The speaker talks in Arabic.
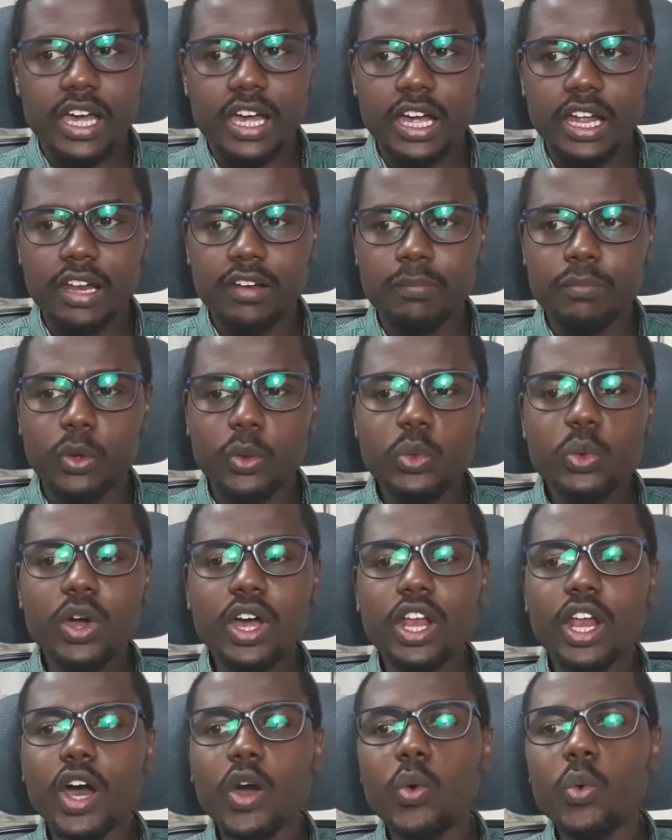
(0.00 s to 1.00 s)
الموضوع
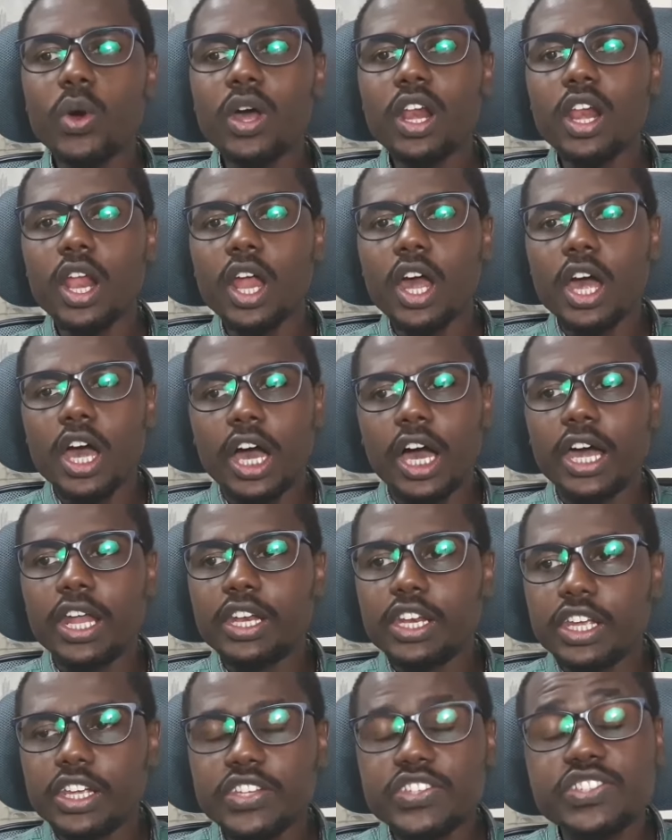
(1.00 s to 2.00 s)
الأول عن
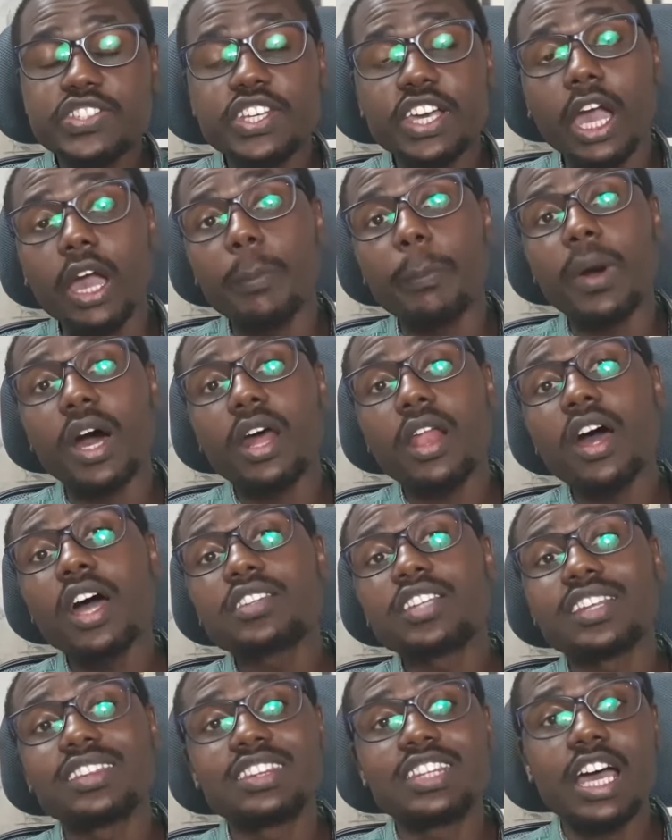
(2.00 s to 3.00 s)
استخبارات
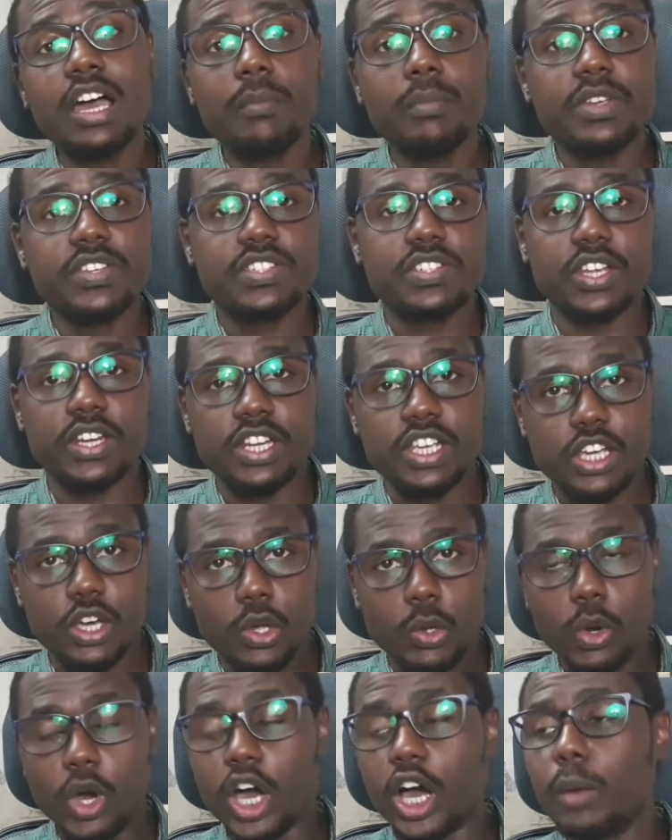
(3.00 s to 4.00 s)
الدعم السريع
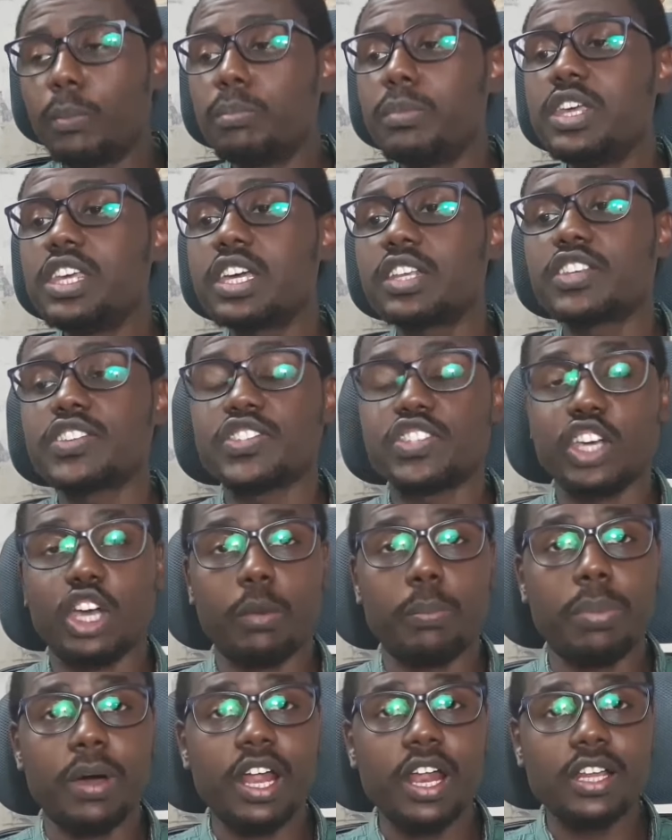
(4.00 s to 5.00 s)
وأهمية
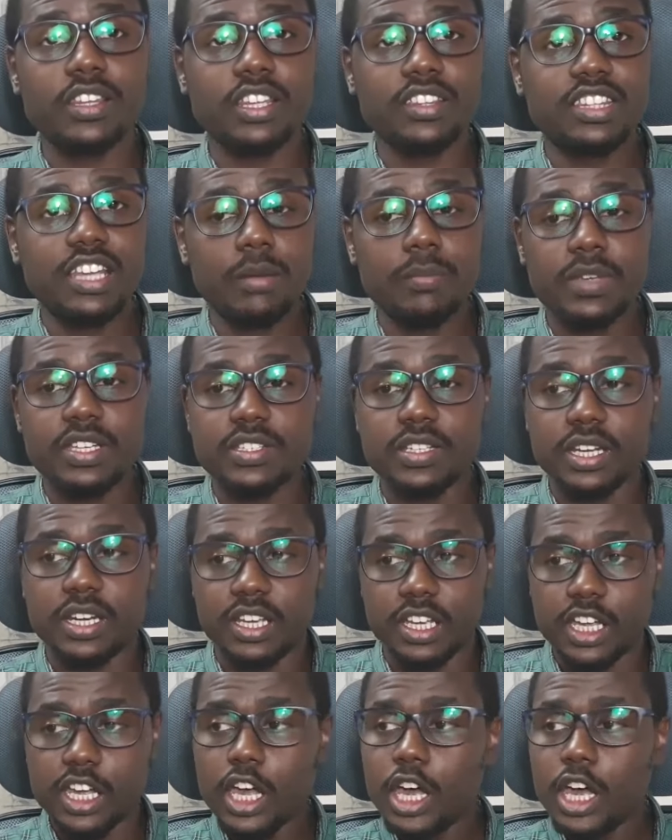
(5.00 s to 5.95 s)
استخبارات الدعم السريع